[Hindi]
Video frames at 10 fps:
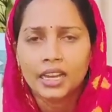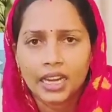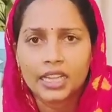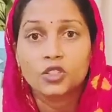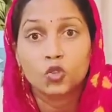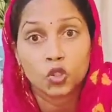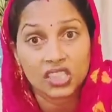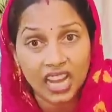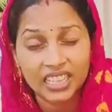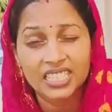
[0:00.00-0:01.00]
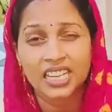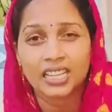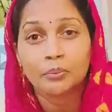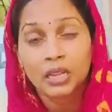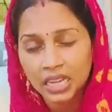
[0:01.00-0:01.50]
लेकिन जो ज्यादा
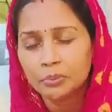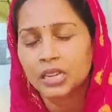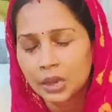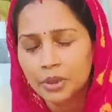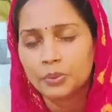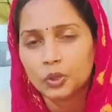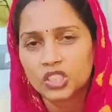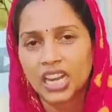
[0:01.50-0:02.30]
ज्यादा मिलियन मिलियन में व्यूज